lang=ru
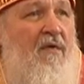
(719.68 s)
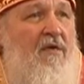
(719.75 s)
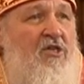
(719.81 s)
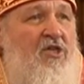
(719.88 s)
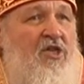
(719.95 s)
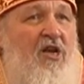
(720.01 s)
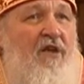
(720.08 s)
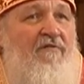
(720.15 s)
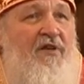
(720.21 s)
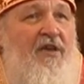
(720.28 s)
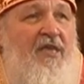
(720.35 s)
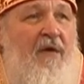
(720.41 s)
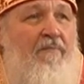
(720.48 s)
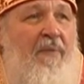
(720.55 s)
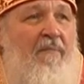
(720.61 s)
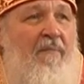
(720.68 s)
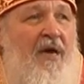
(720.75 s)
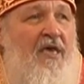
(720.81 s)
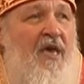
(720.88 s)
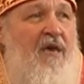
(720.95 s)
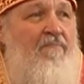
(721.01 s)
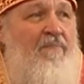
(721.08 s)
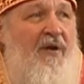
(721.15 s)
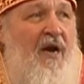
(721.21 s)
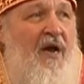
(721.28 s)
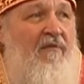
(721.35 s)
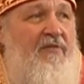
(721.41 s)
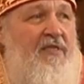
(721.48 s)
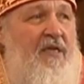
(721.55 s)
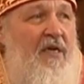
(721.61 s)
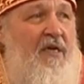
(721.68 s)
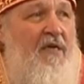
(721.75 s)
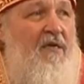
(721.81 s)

Живите по моей правде,